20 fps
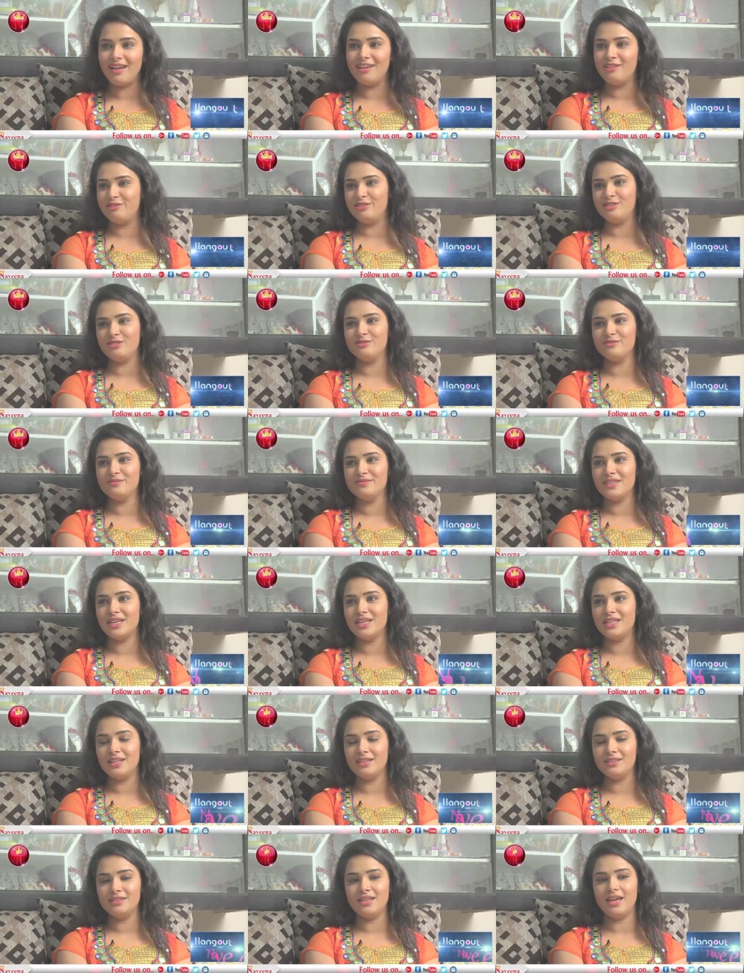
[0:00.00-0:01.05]
రానివ్వను
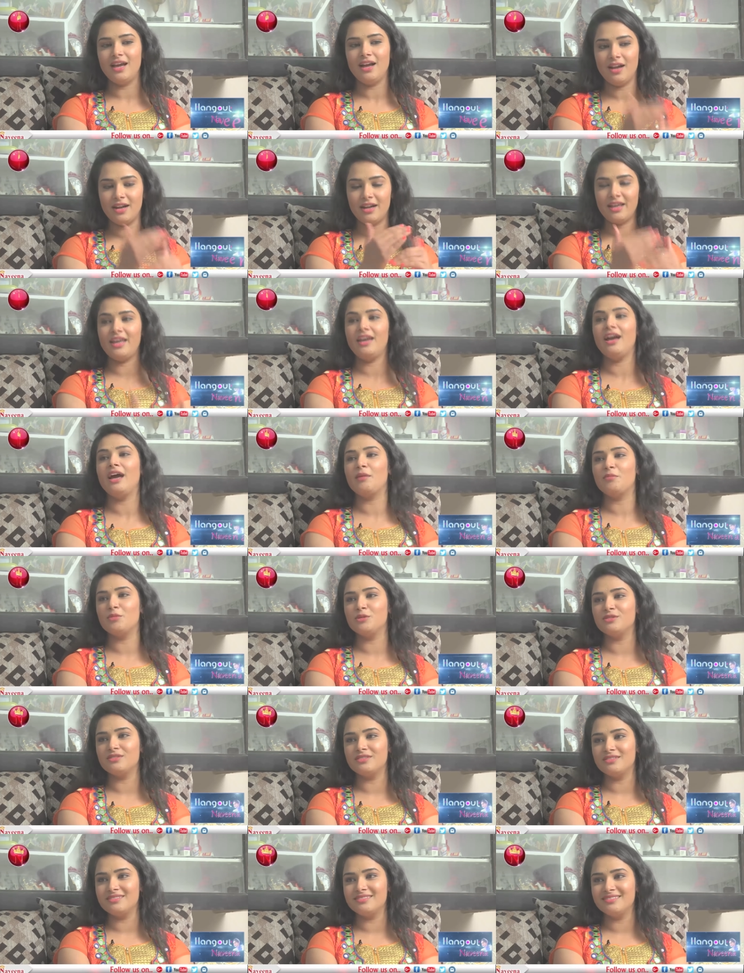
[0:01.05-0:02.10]
అది అంతే అక్కడికే
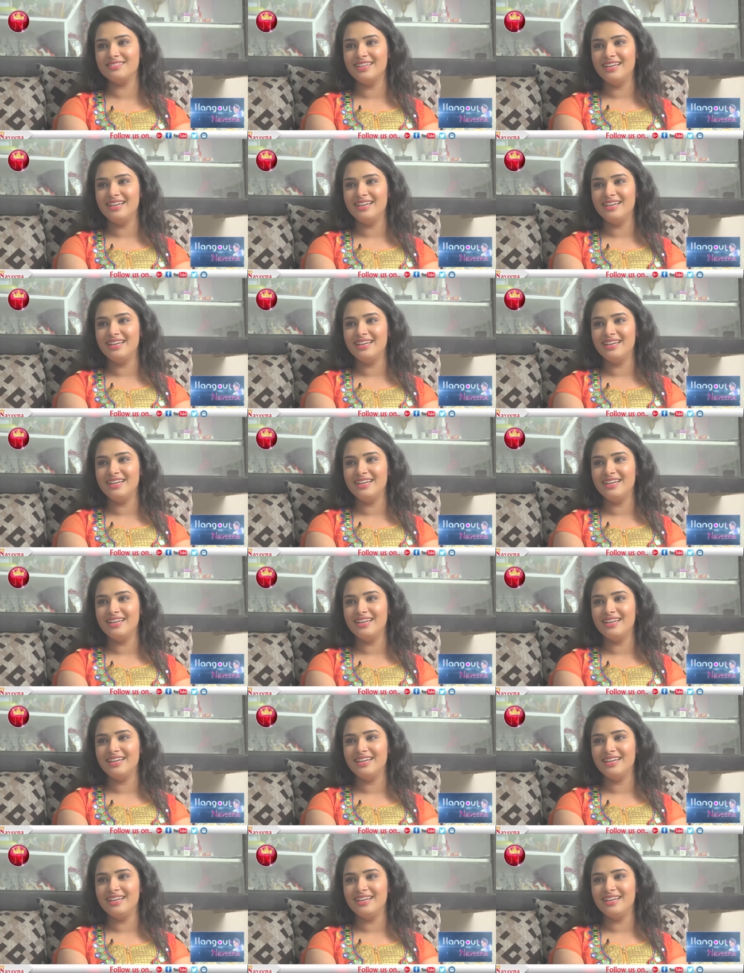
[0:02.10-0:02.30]
ఆగిపోతుంది